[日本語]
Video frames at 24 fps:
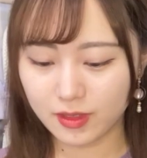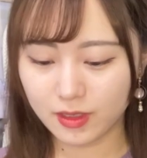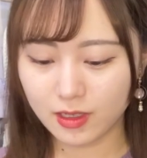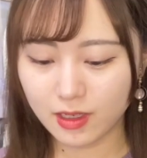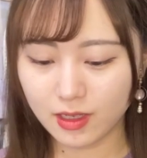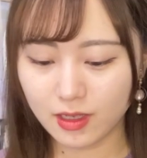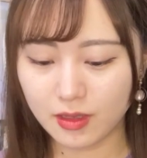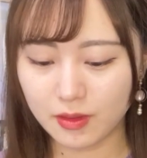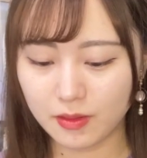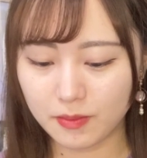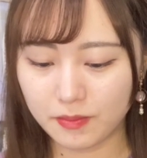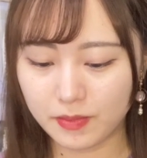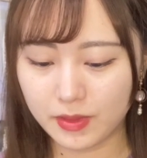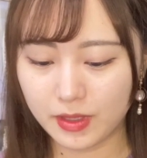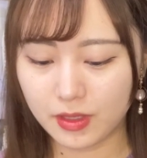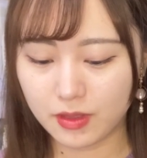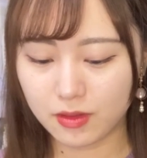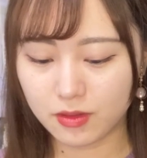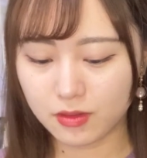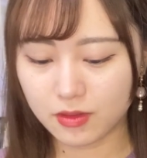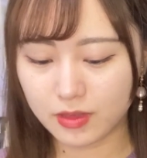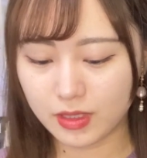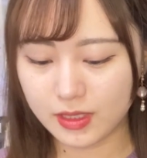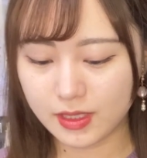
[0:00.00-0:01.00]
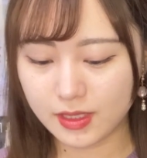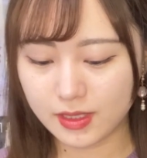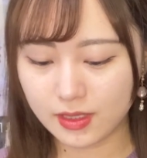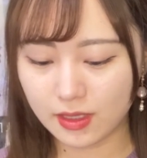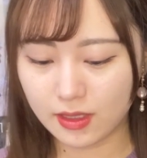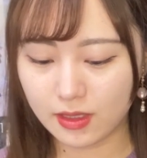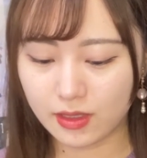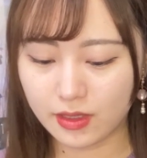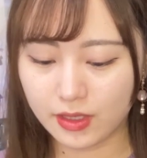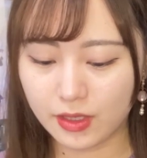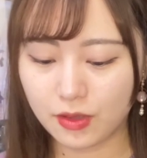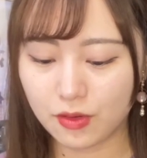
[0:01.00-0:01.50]
がびっくりし
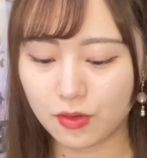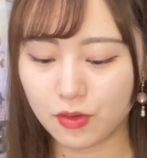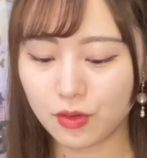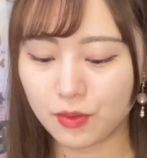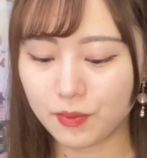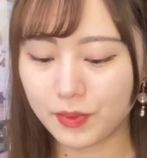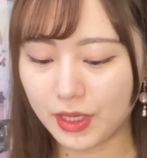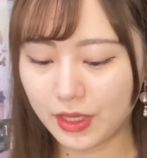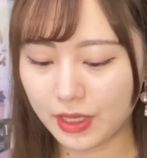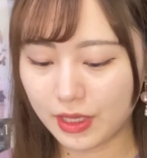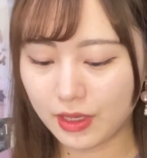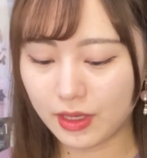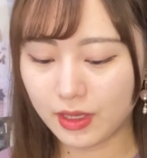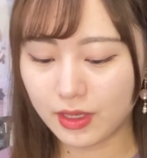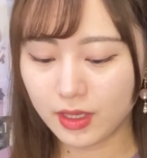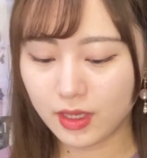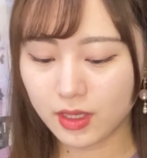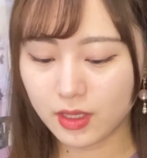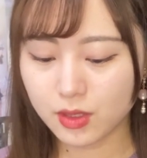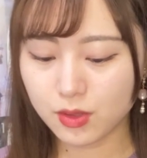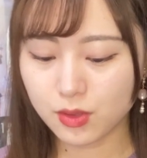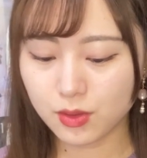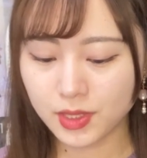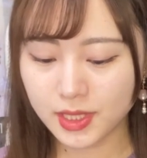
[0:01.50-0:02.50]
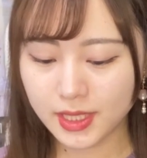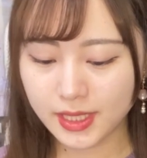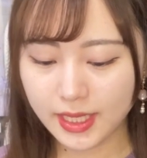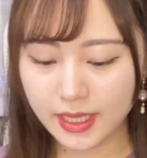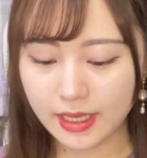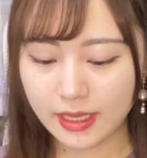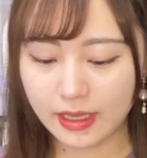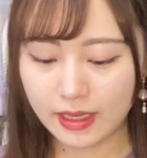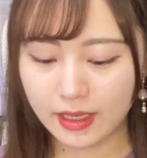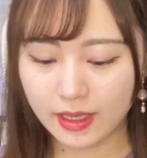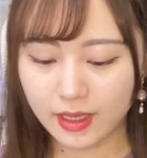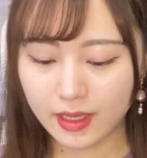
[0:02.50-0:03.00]
た1個目。そし
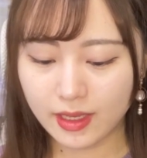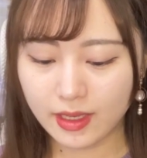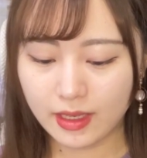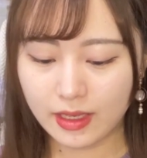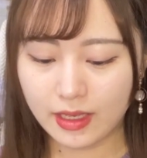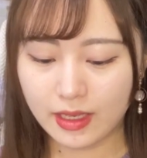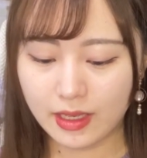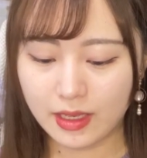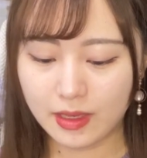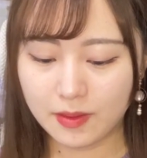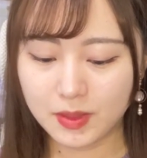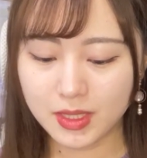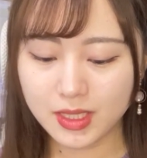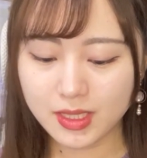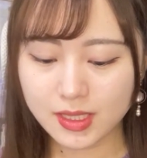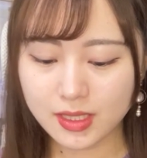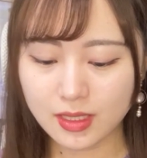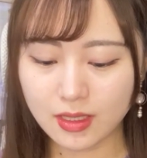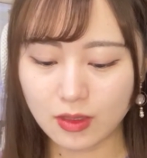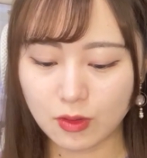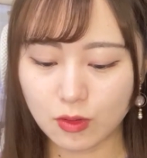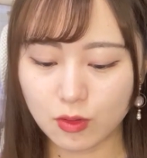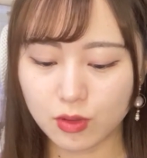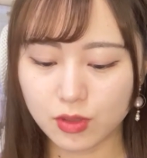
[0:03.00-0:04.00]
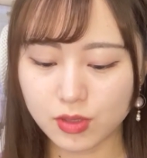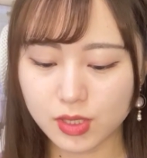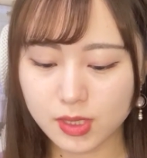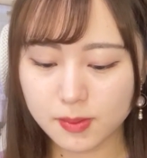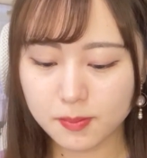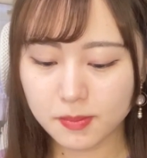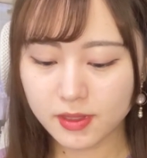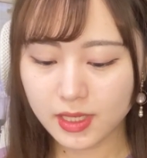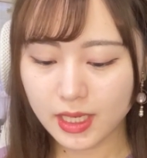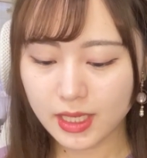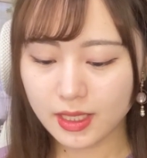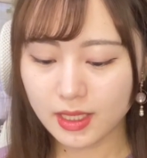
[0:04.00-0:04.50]
て、皆さん
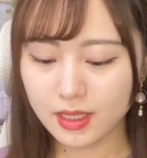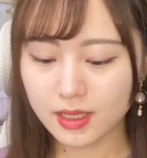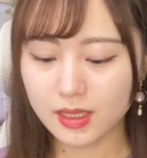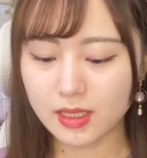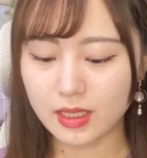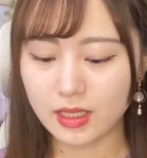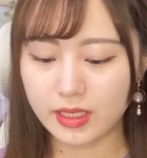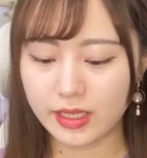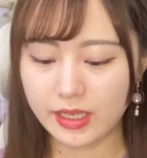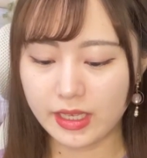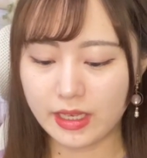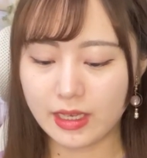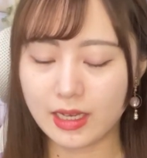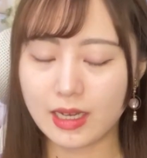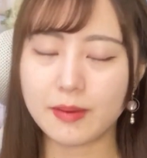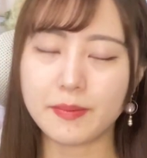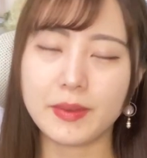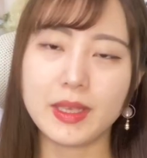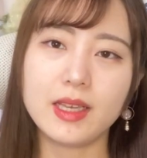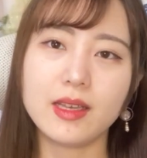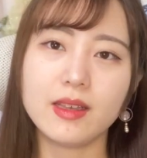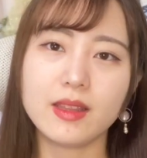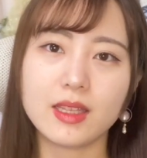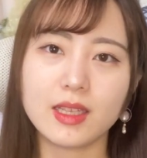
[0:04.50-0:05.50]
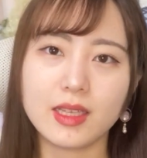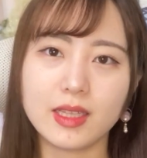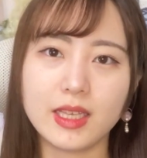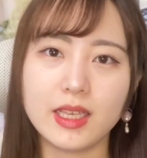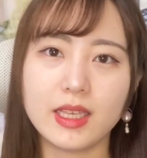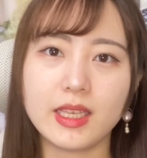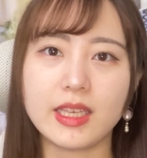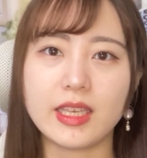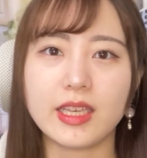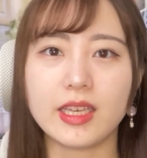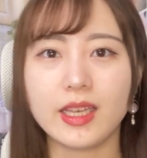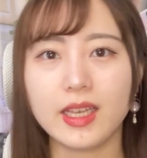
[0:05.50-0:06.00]
コスプレだったり髪型
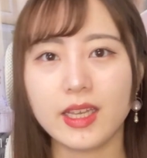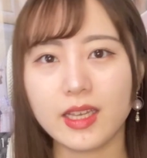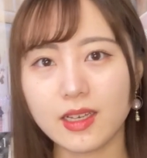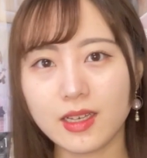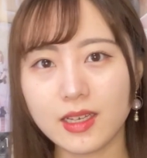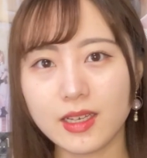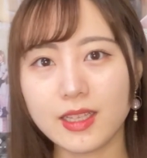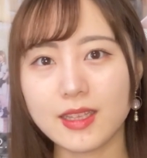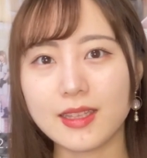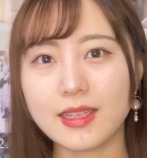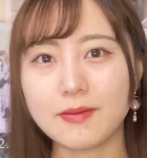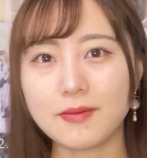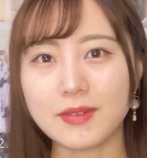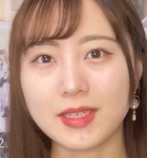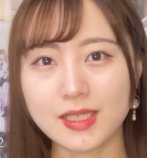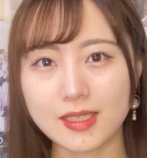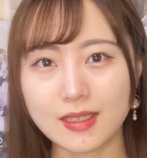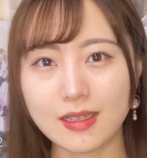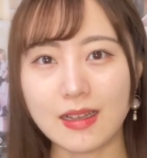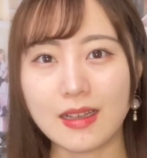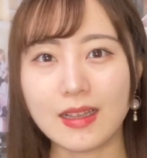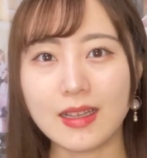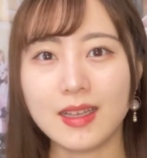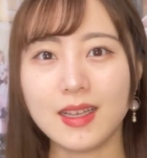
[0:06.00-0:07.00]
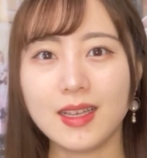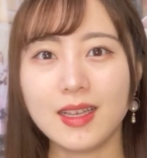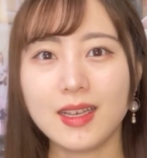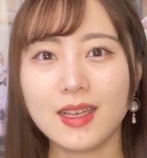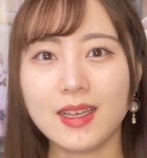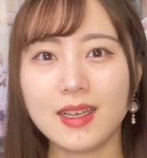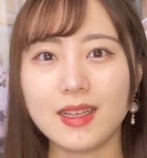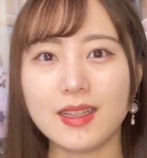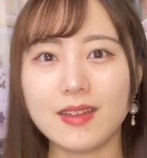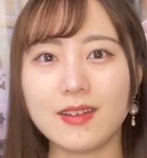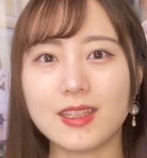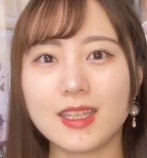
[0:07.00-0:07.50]
に気合が入ってました。
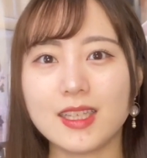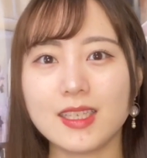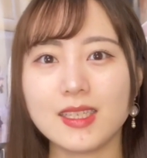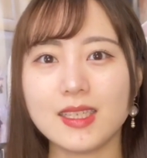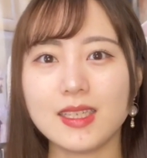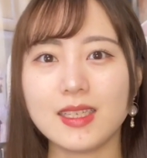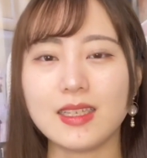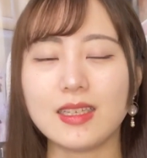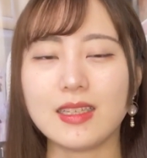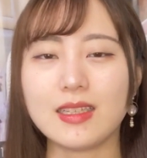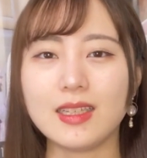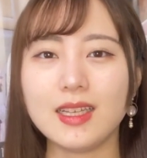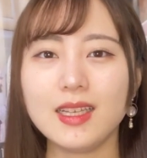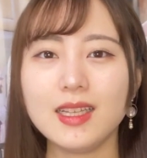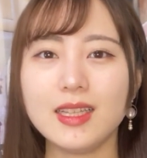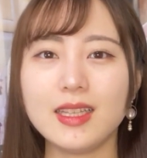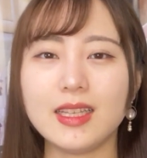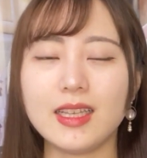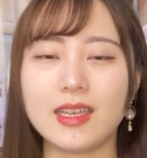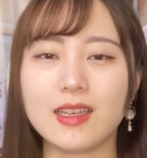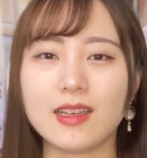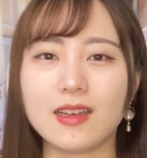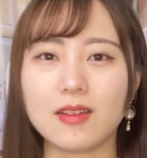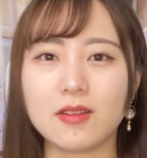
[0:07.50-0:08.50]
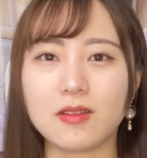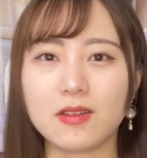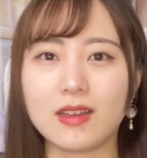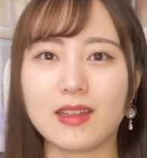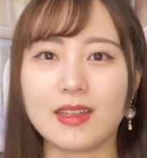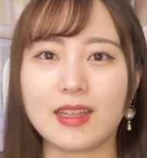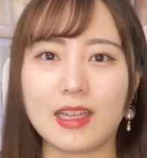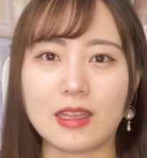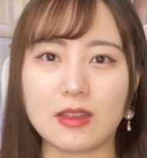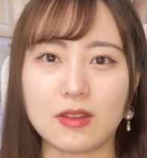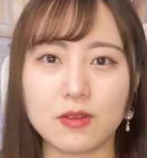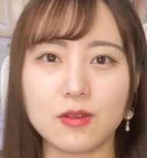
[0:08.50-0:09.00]
私何人かの
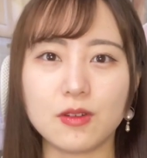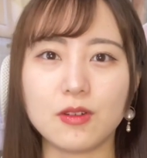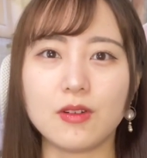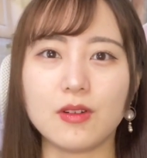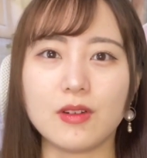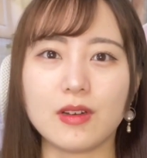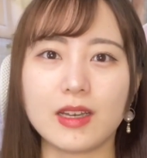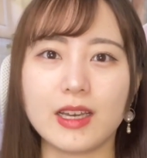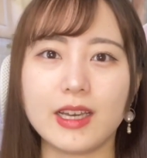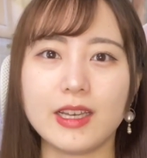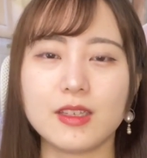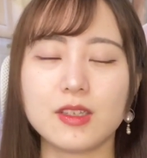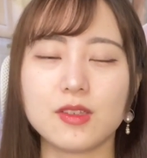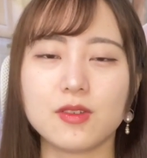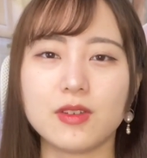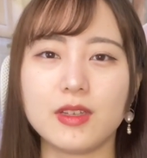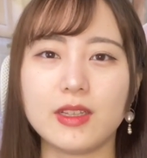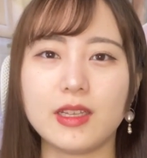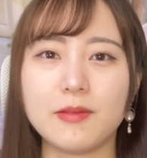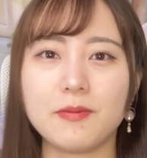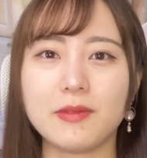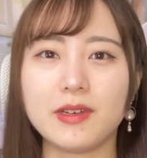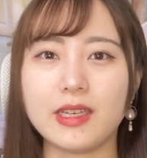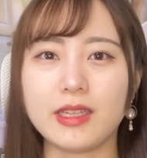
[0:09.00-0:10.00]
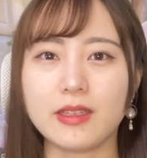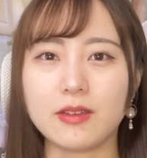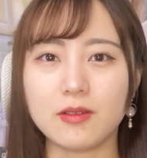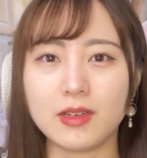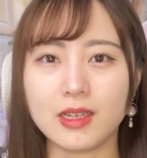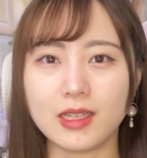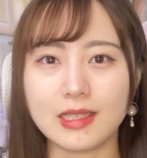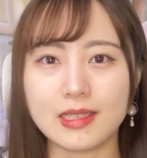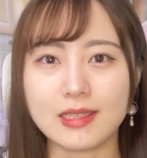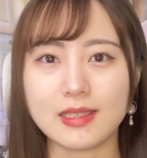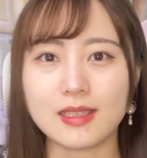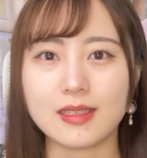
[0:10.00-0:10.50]
方と会場入り前にお
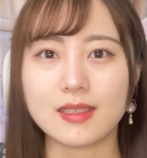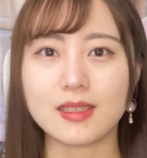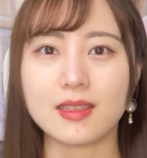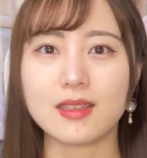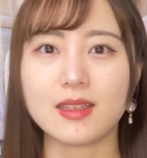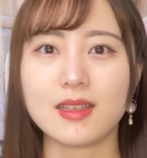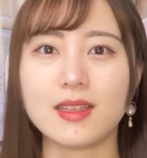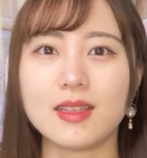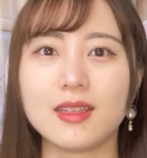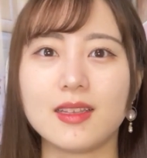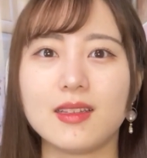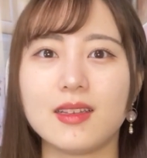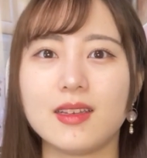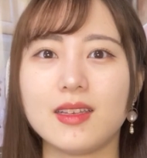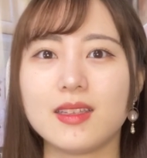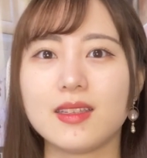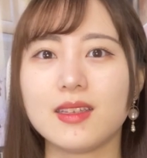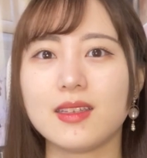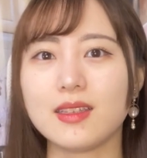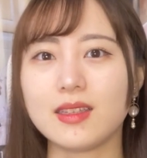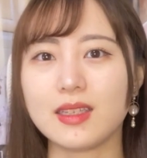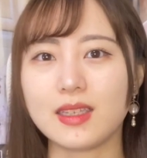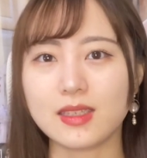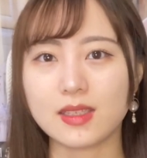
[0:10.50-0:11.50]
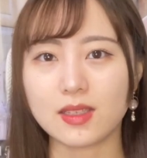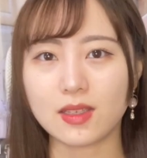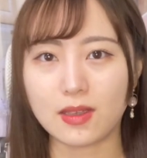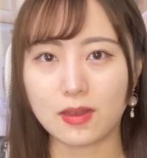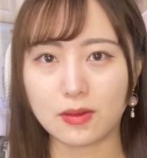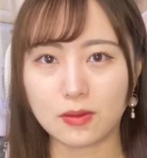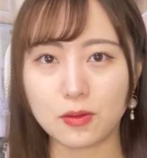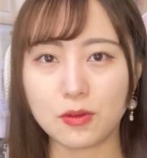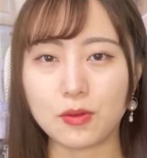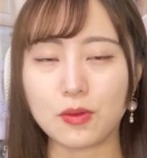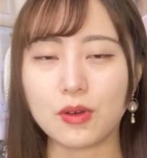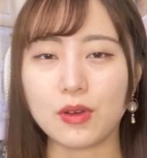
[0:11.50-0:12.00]
話しさせていただいたんです
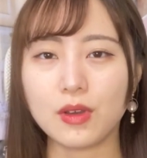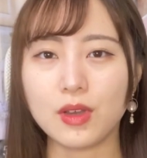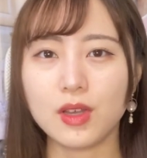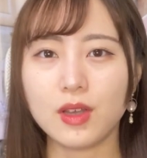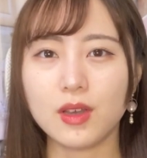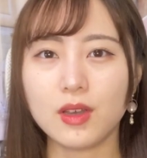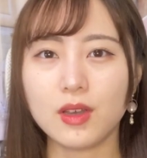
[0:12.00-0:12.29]
けど、